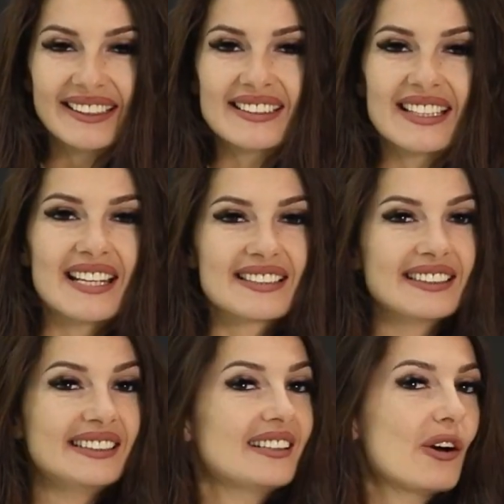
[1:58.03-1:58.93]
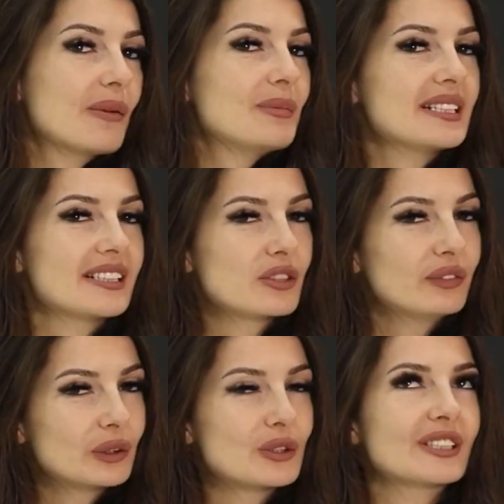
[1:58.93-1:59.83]
Das heißt, ihnen auch ein bisschen das
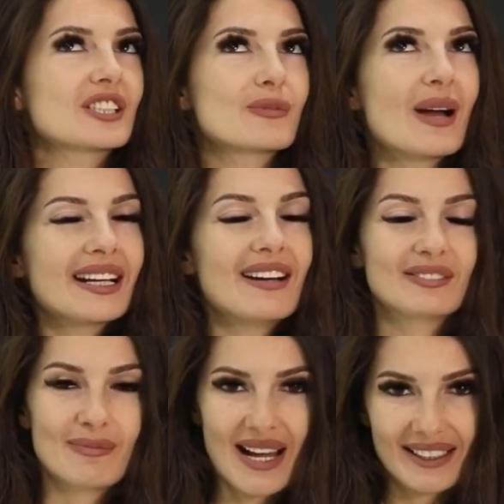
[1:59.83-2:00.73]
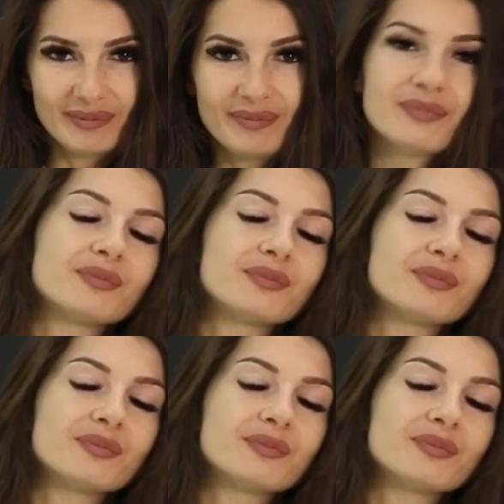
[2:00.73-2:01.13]
Fotoshooting schmackhaft machen